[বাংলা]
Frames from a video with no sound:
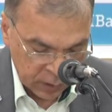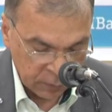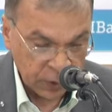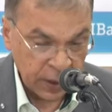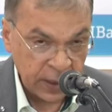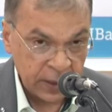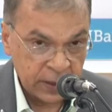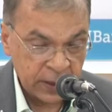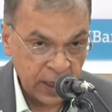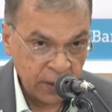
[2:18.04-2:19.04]
এবং এই
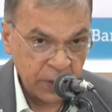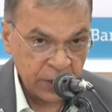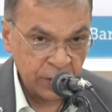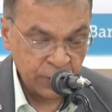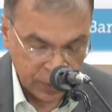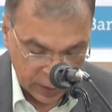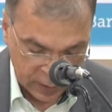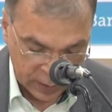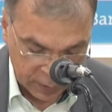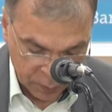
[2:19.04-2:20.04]
যে সার্বিক চিত্র
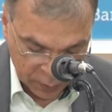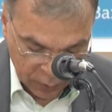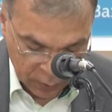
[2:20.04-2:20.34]
এখানে বিভিন্ন